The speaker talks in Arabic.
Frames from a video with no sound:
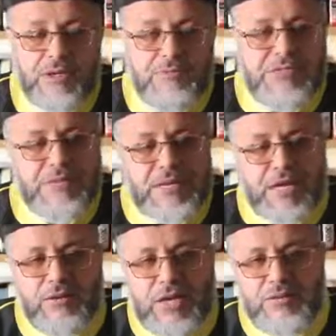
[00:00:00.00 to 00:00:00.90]
بسم
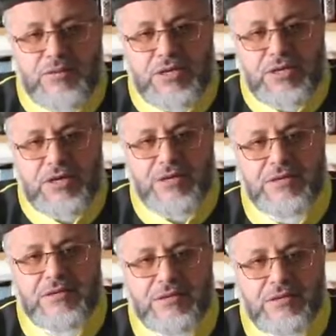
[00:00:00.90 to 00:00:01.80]
الله والحمد لله
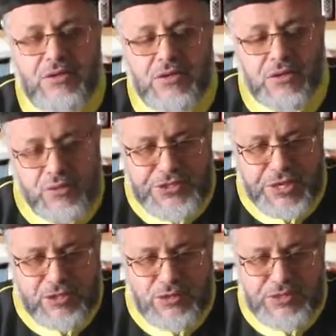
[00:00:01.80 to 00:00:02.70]
والصلاة